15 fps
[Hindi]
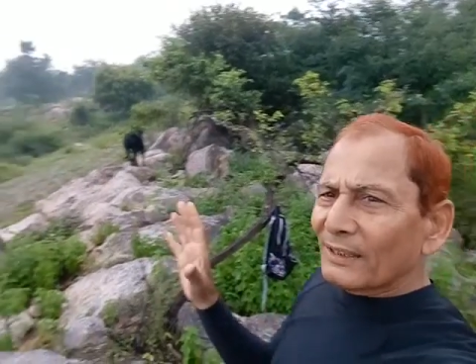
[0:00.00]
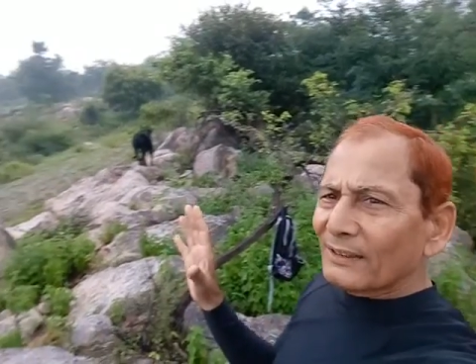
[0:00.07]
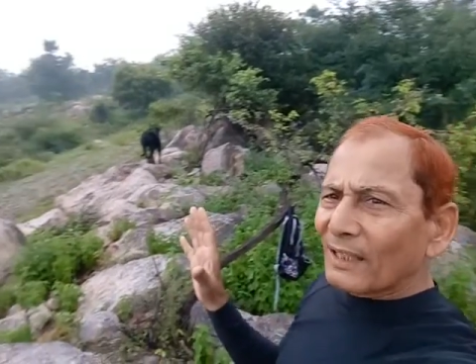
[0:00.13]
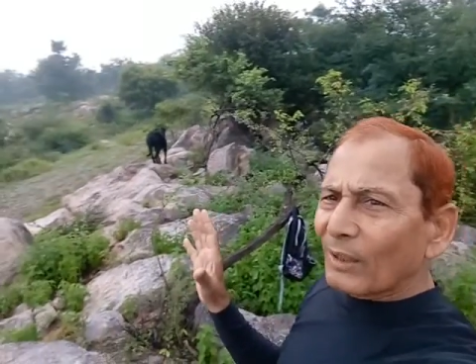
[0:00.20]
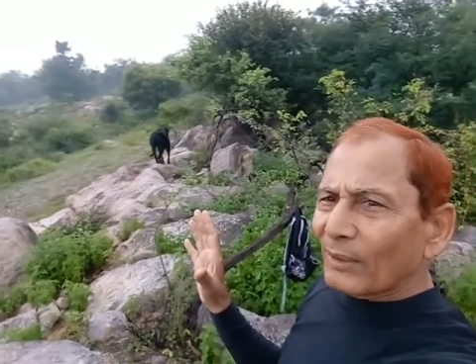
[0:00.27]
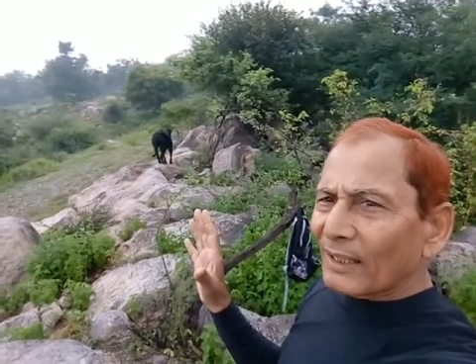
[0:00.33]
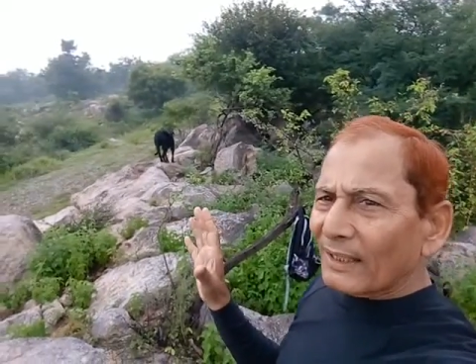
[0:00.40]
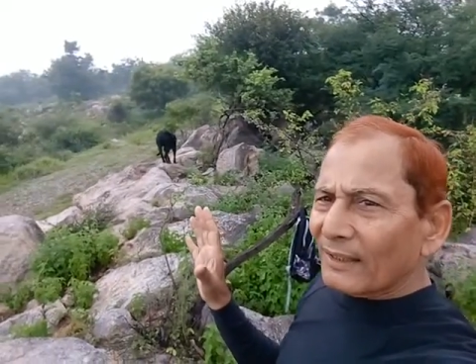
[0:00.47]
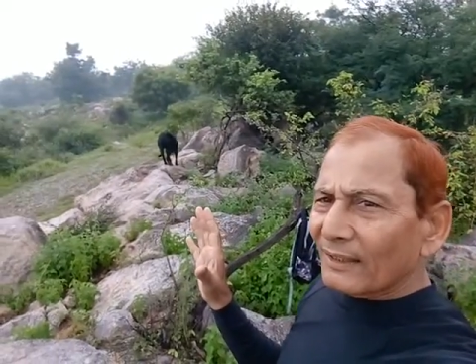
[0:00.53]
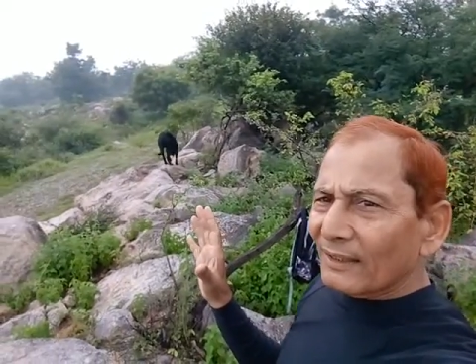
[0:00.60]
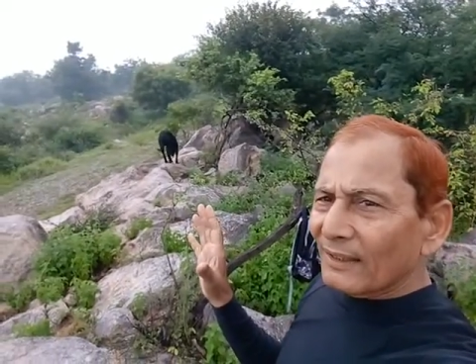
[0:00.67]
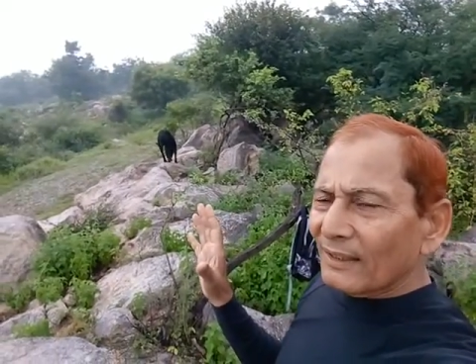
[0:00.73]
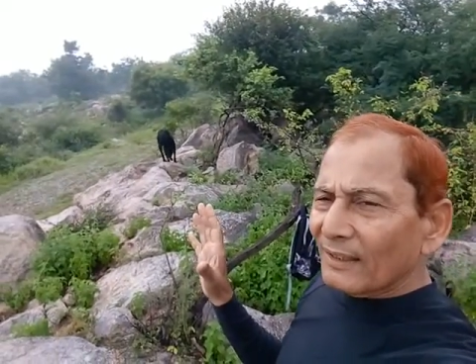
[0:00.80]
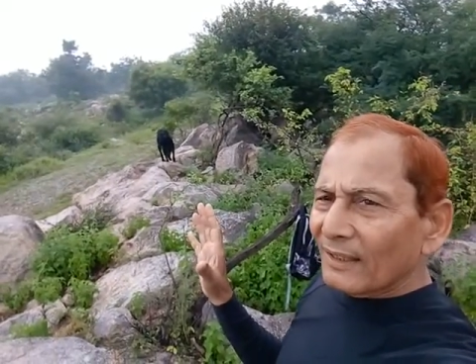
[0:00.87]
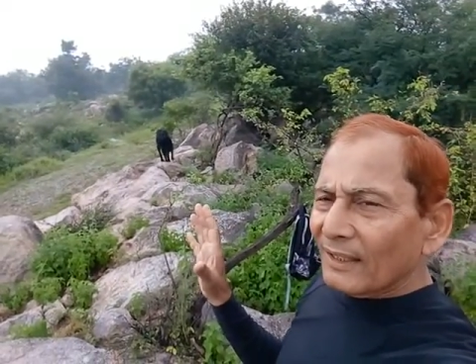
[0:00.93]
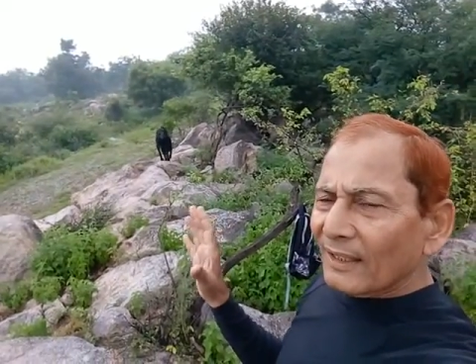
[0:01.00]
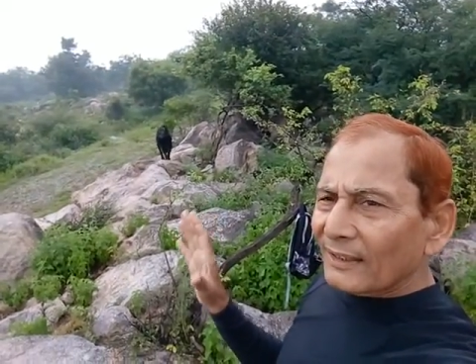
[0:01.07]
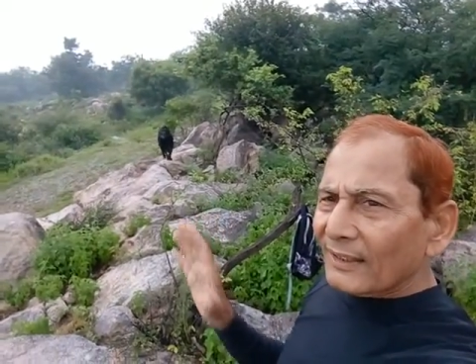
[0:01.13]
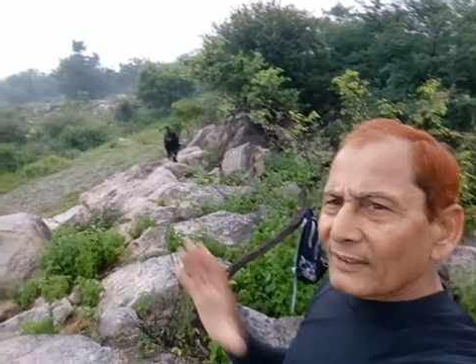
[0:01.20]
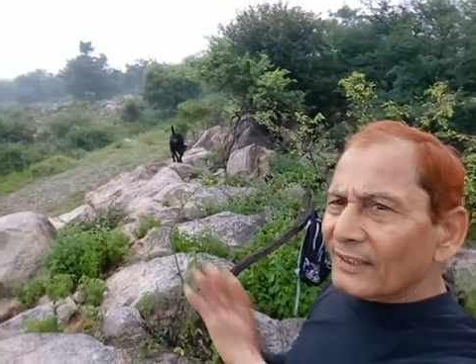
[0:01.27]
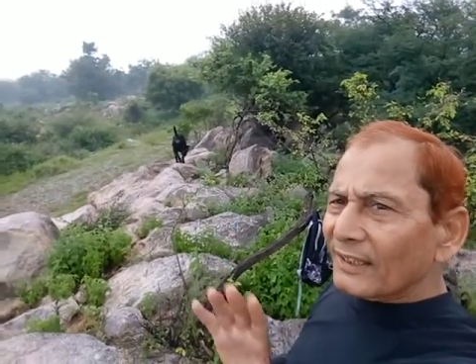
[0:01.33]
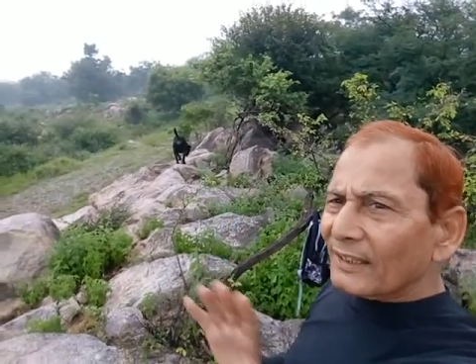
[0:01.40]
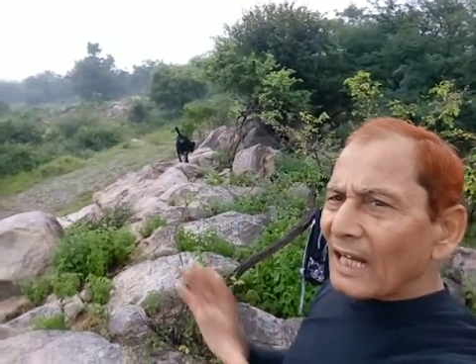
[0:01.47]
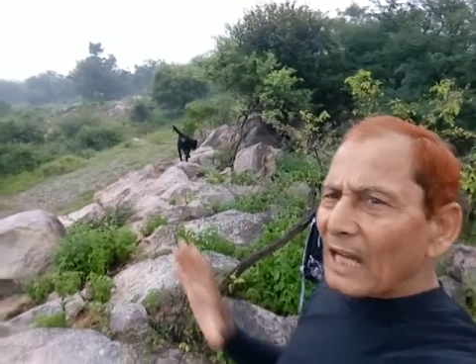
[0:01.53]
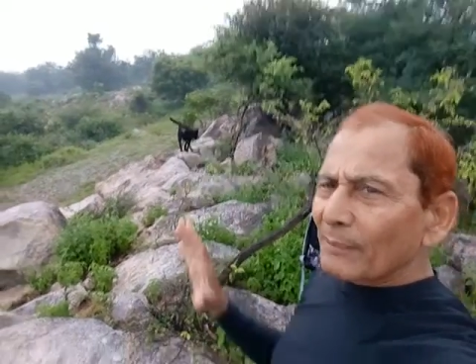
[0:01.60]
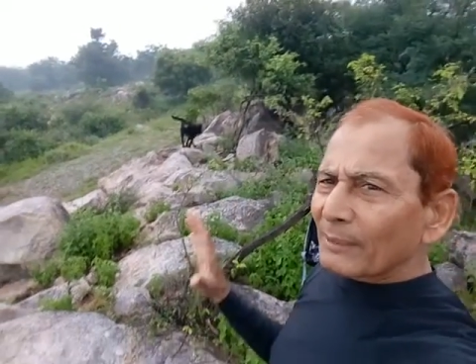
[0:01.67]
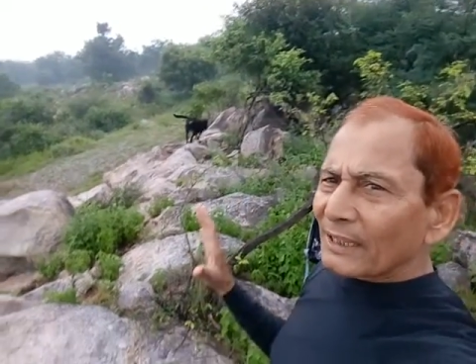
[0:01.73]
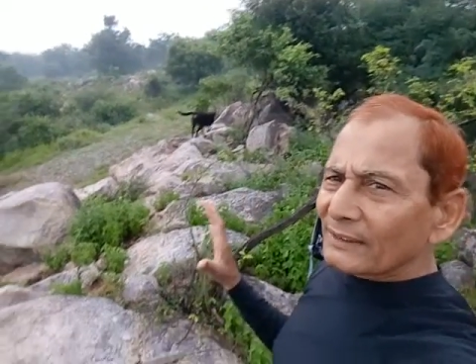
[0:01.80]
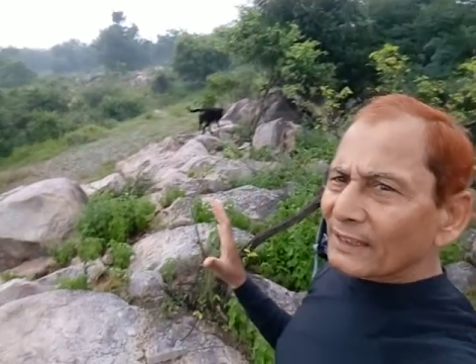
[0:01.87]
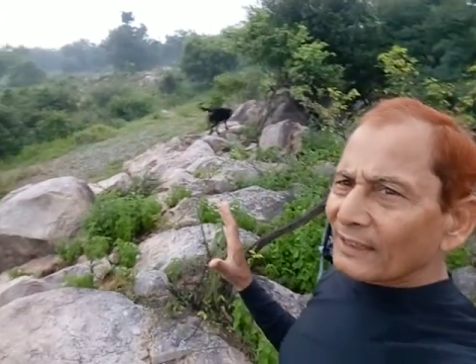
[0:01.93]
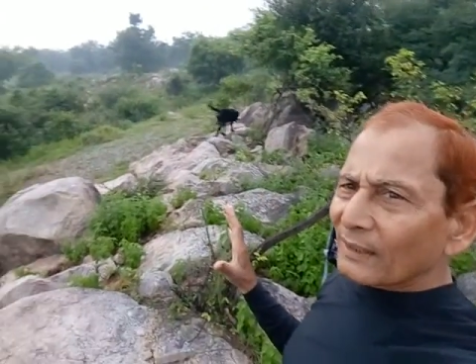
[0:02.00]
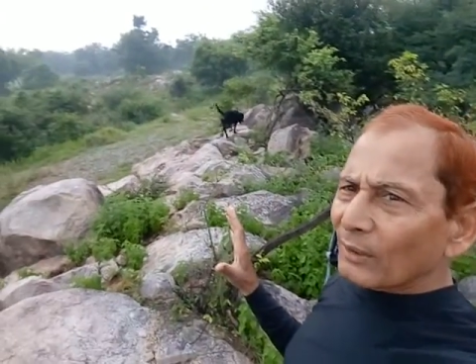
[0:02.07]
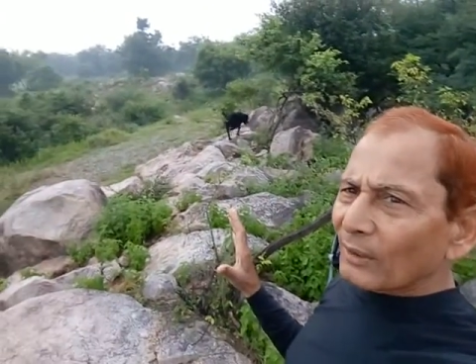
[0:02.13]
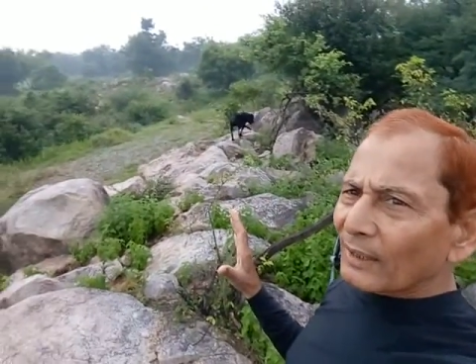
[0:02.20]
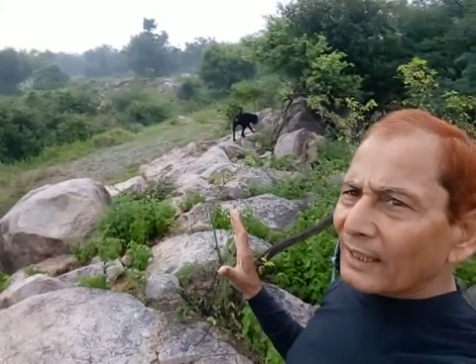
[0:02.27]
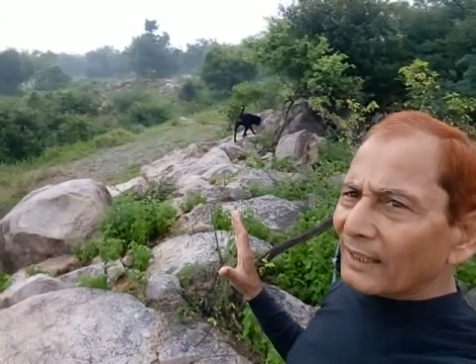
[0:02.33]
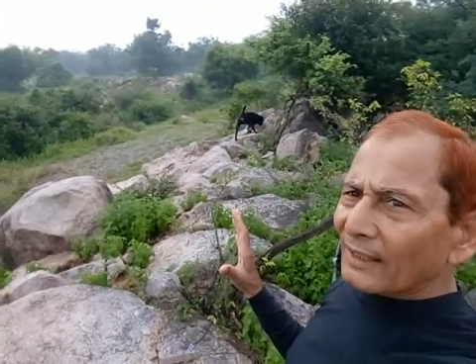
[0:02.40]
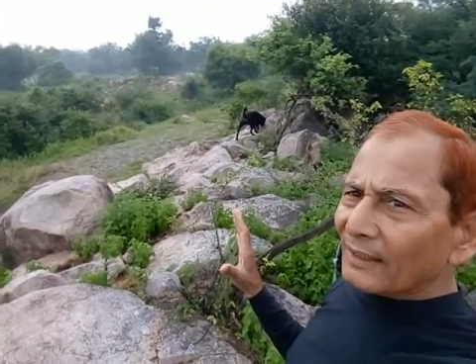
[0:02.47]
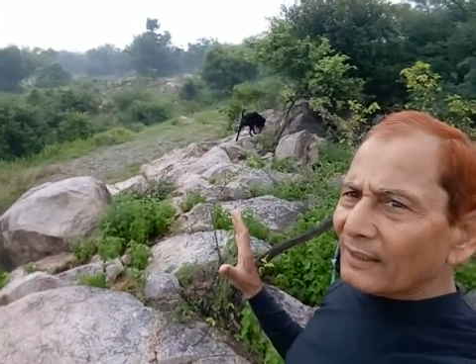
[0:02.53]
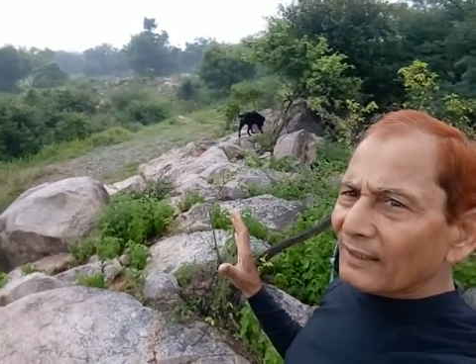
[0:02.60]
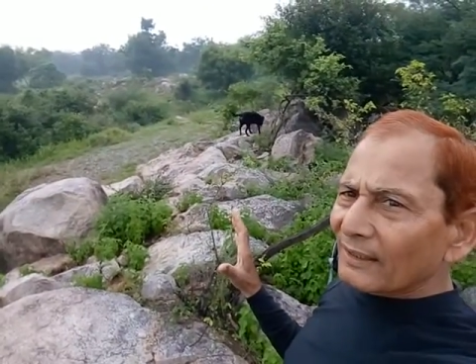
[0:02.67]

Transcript: बन जाओगे किसी काम के नहीं रहोगे